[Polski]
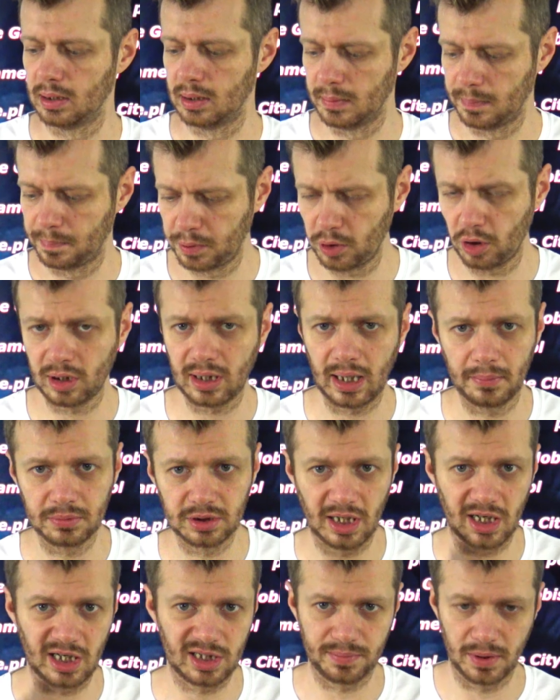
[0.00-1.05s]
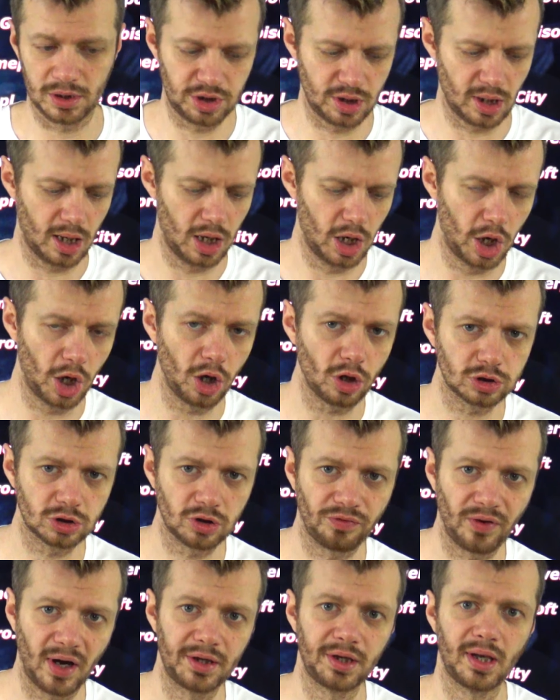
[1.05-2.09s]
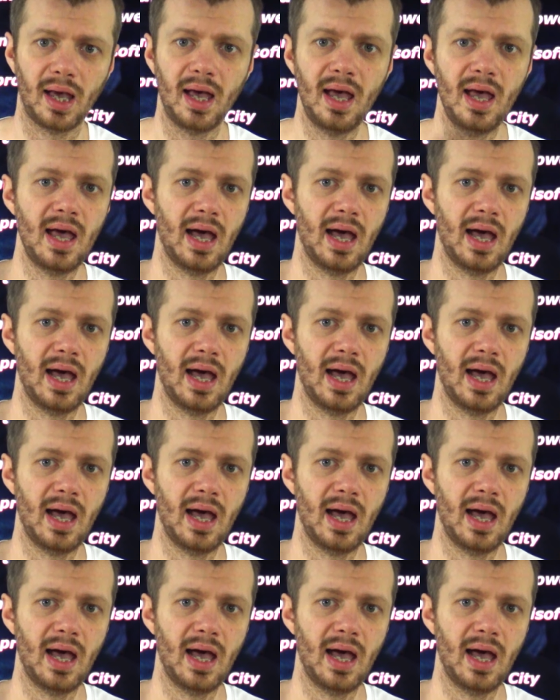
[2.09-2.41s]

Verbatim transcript: e, program, zaraz będzie losowanie,